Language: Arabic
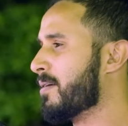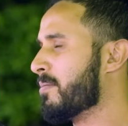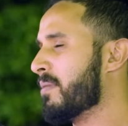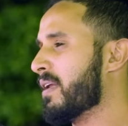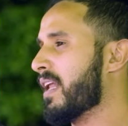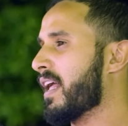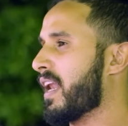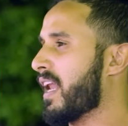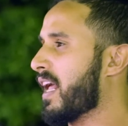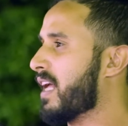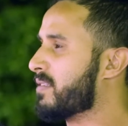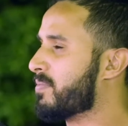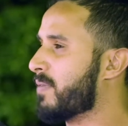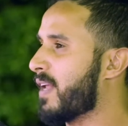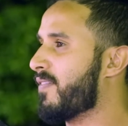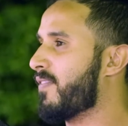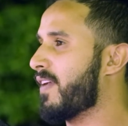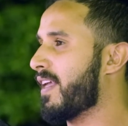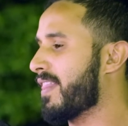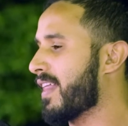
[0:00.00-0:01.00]
من الراتب
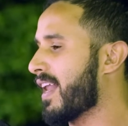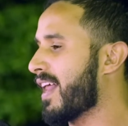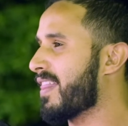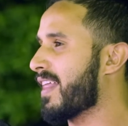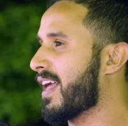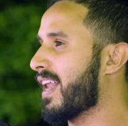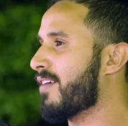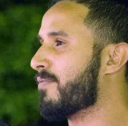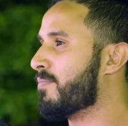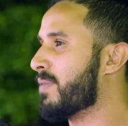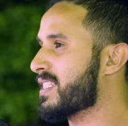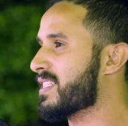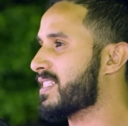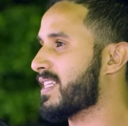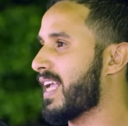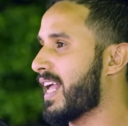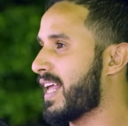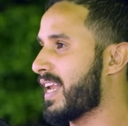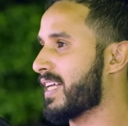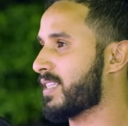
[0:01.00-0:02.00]
2000 3000 بس
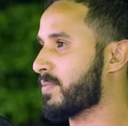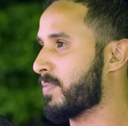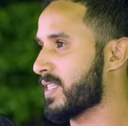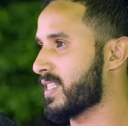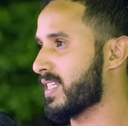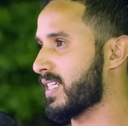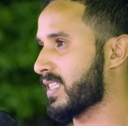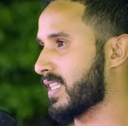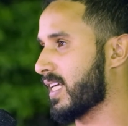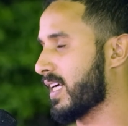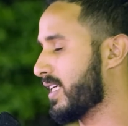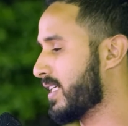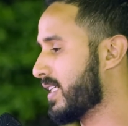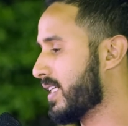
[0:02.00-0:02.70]
صيانات بسيطه